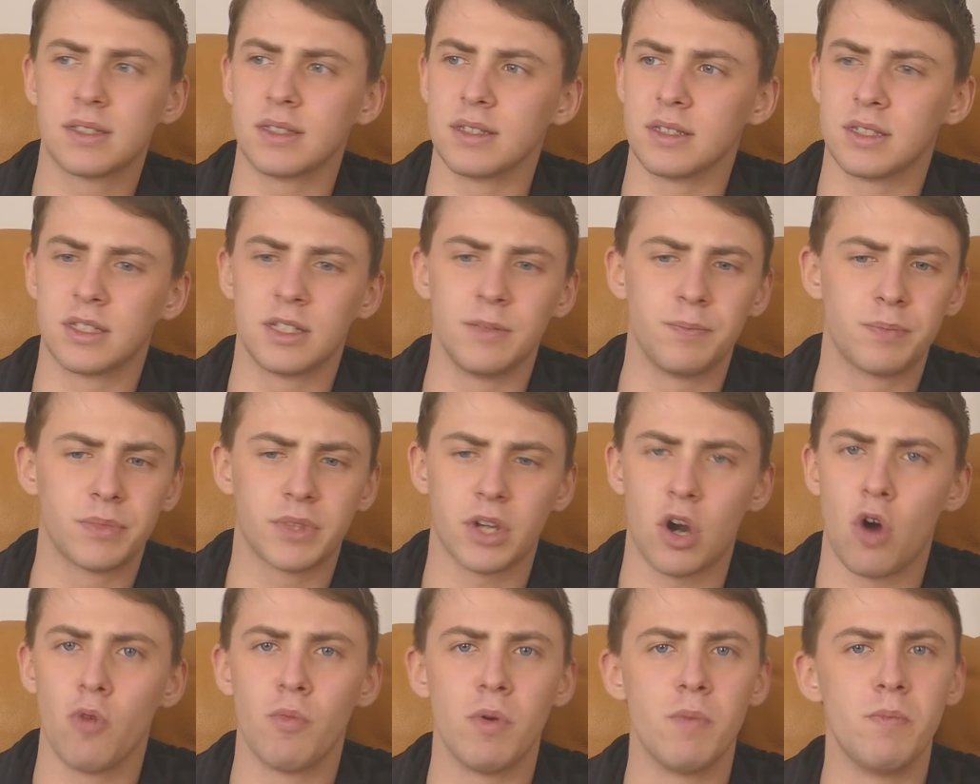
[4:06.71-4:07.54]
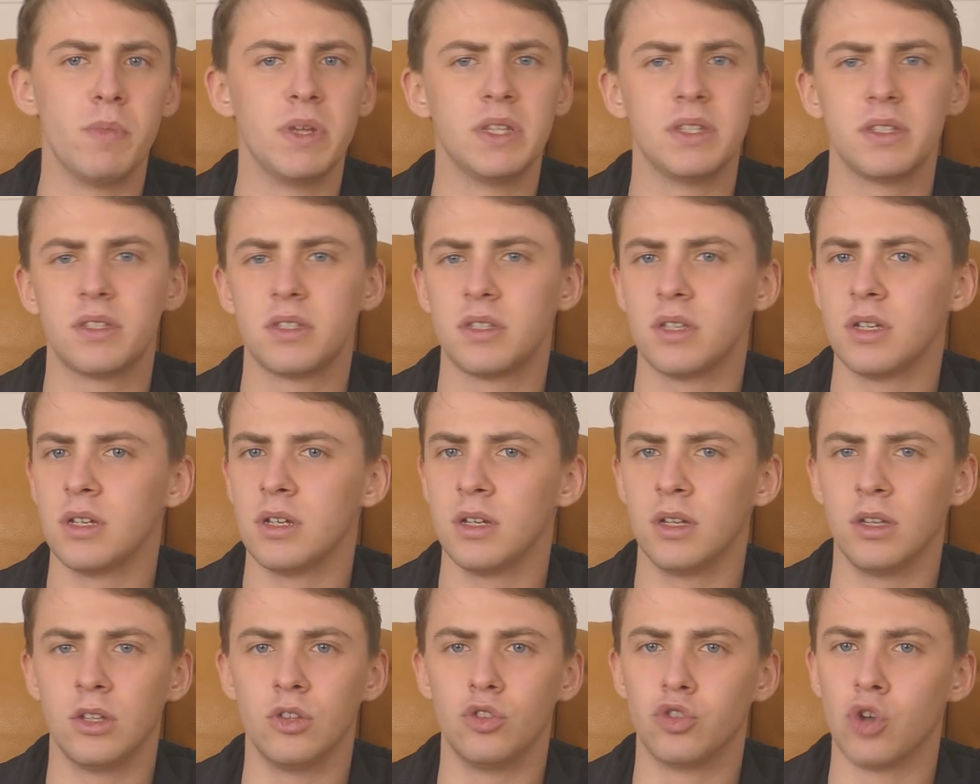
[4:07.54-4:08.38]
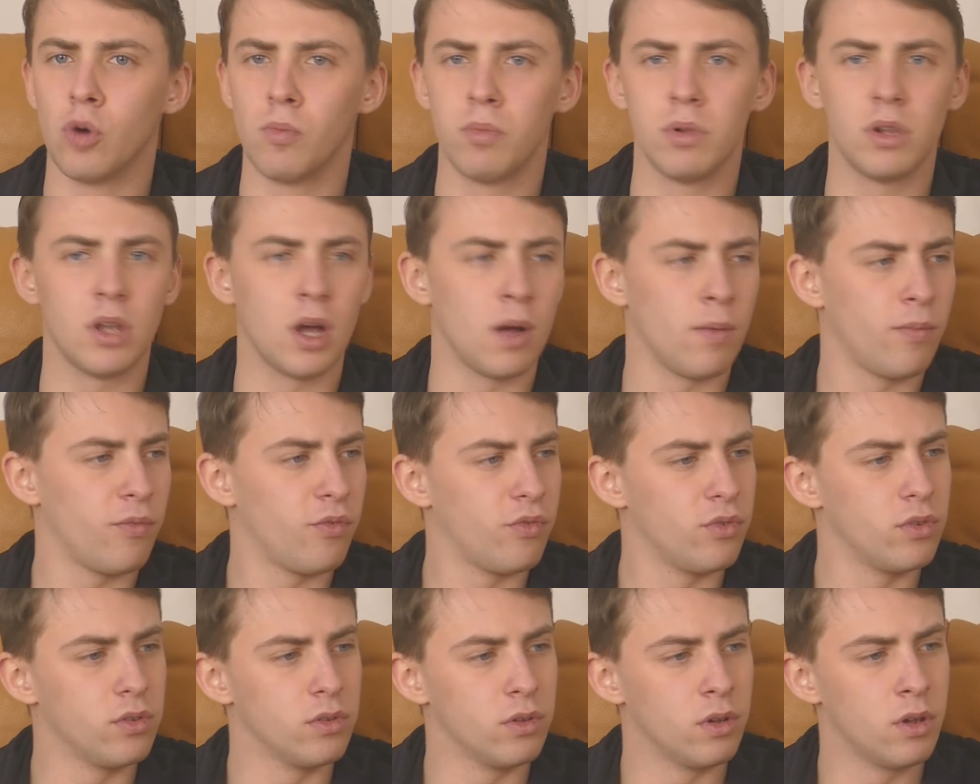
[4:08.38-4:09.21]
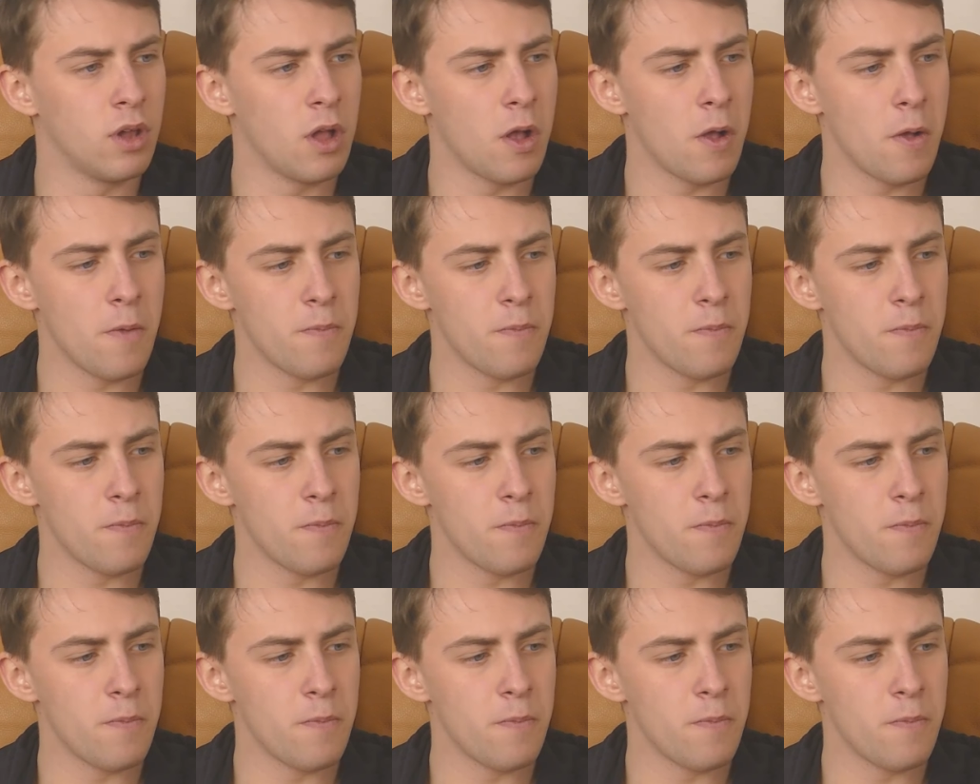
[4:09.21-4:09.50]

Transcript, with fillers: Es gibt Traube, Minze, Doppelapfel.